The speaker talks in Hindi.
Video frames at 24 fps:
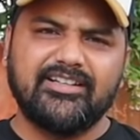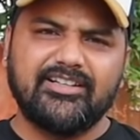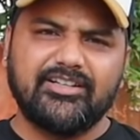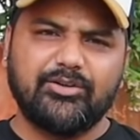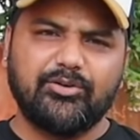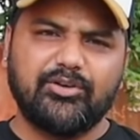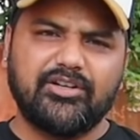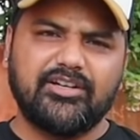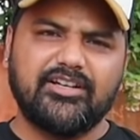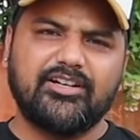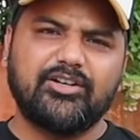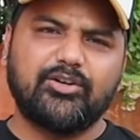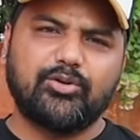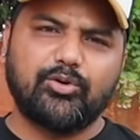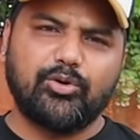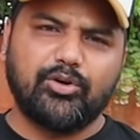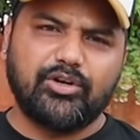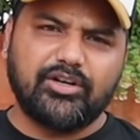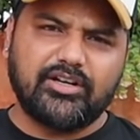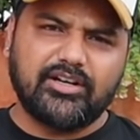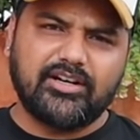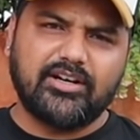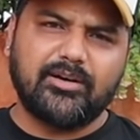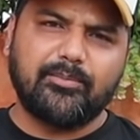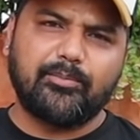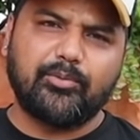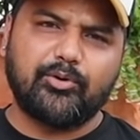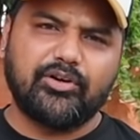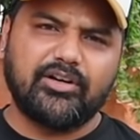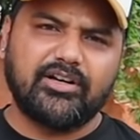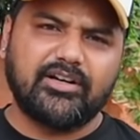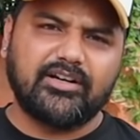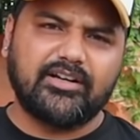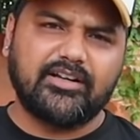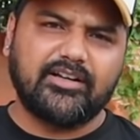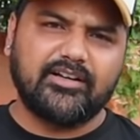क्योंकि ये टोयोटा का
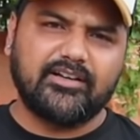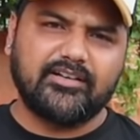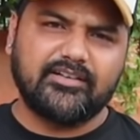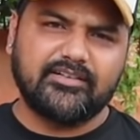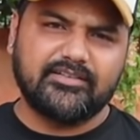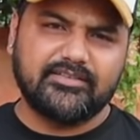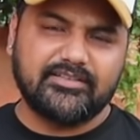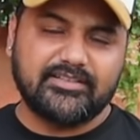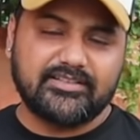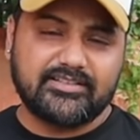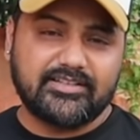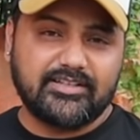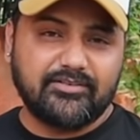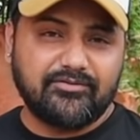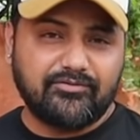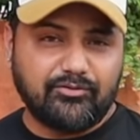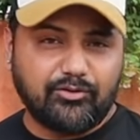प्रोडक्ट है जिसकी